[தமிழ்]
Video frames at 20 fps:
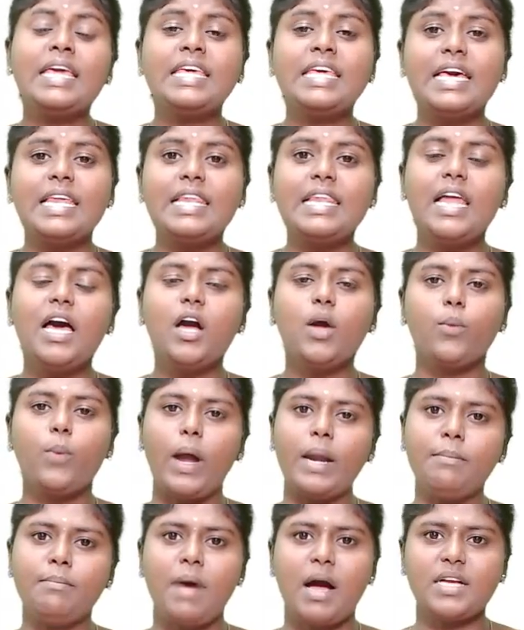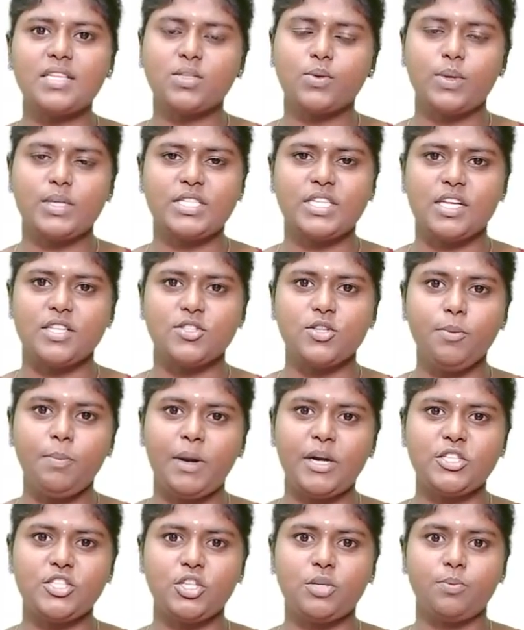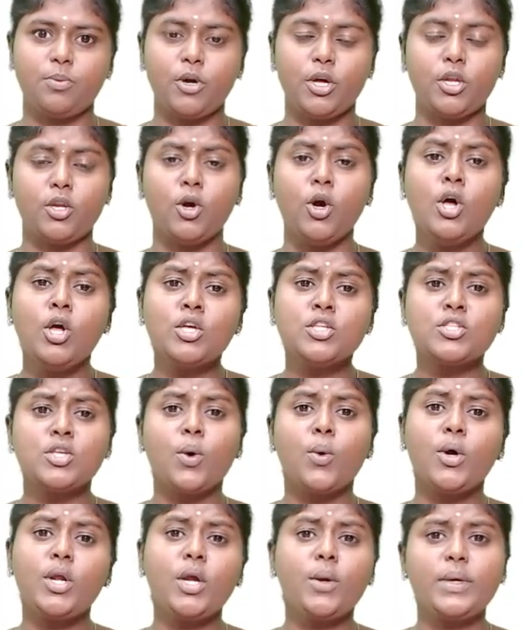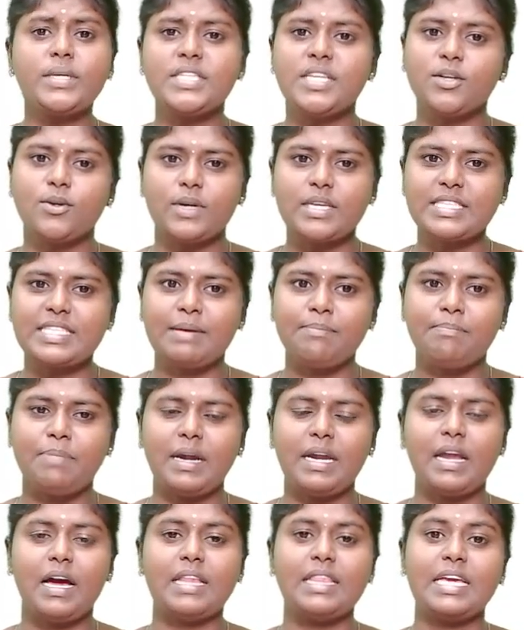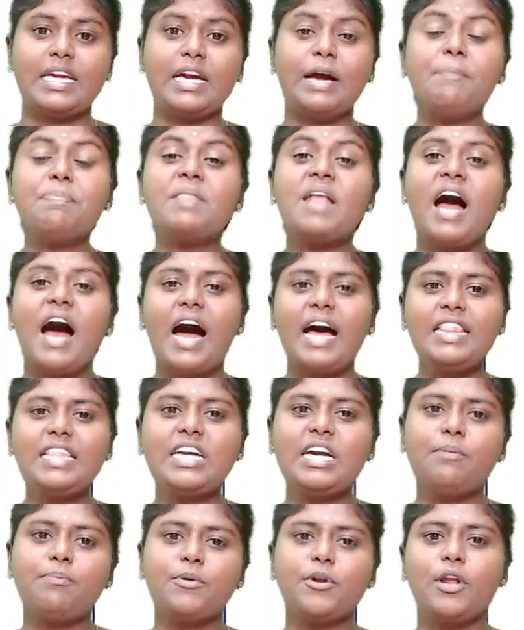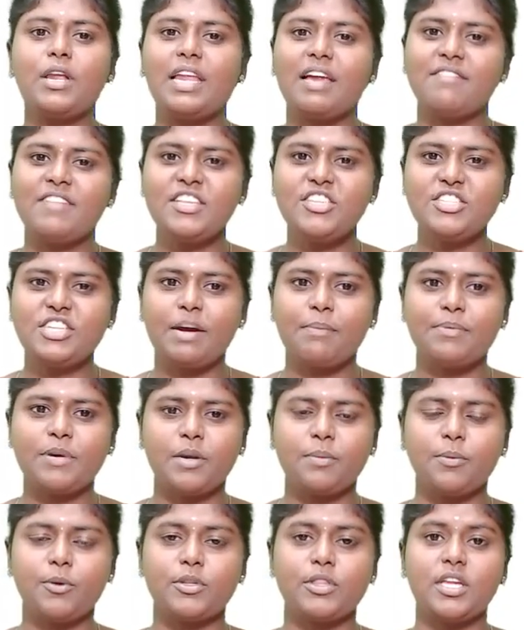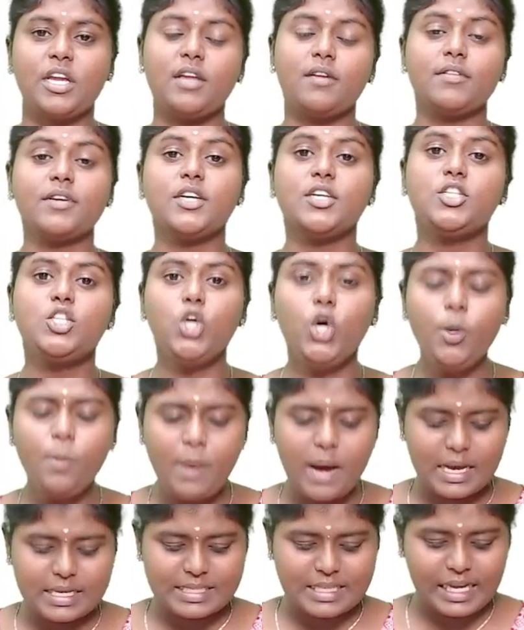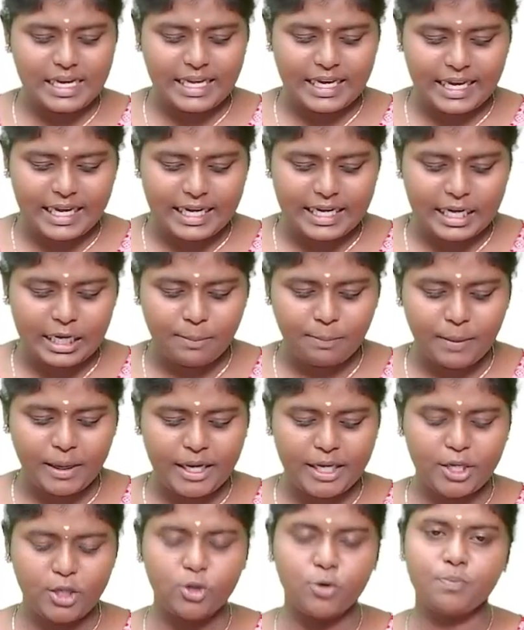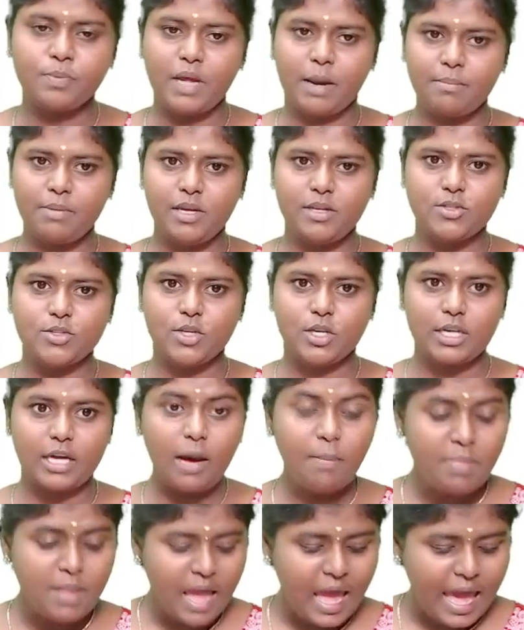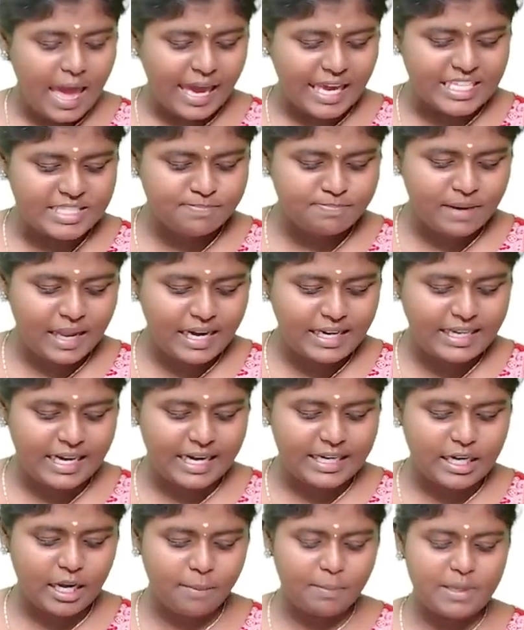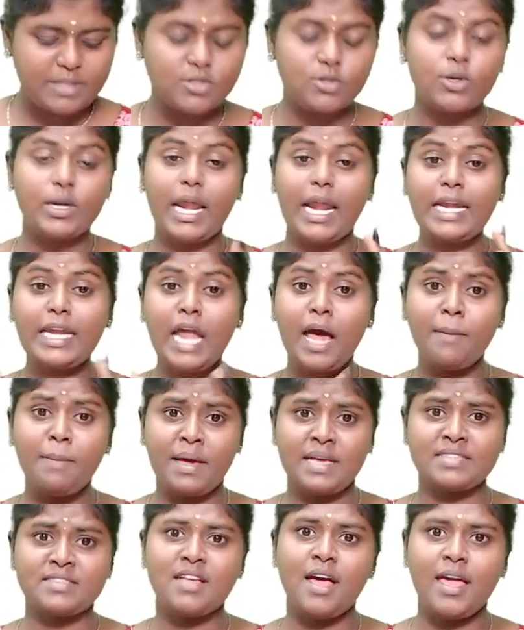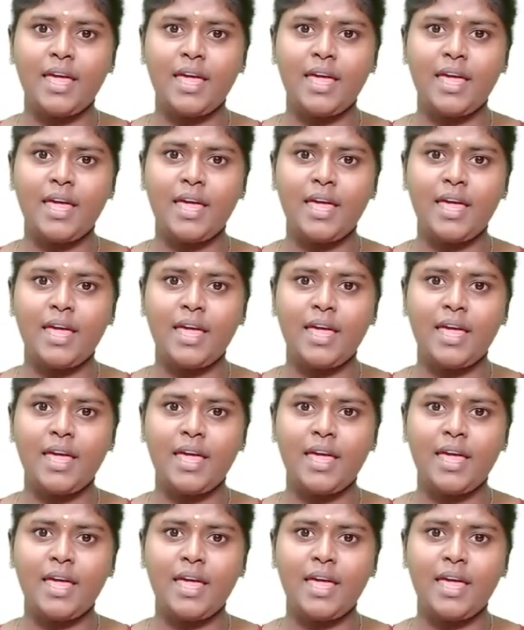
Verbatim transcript: எல்லா ஒன் மார்க்ஸ் கொஸ்டின்ஸும் படிச்சுட்டு போயிடணும் ஸோ ஒரு கொஸ்டின் கூட ஸ்கிப் பண்ணாதீங்க அதுக்கப்புறம் லெவன்த் சாப்டர் பொறுத்த அளவுக்கு டூ மார்க்ஸ்ல நீங்க என்னென்ன படிக்கணும் அப்படின்னு சொன்னா எக்ஸ்பிளைன் டேட்டா பேஸ் ஸோ டேட்டா பேஸ்னா